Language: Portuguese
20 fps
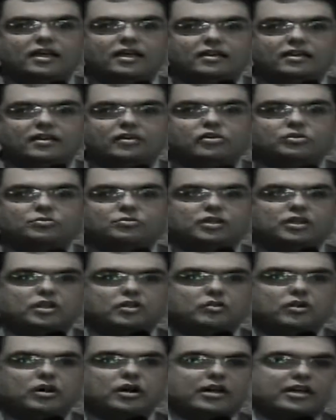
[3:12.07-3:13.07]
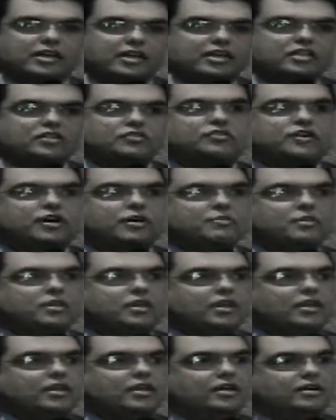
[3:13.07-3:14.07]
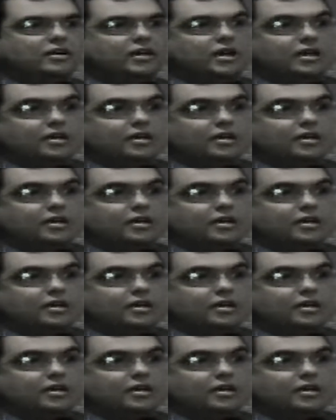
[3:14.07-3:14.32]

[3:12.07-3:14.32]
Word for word: e Deus me deu uma grande família.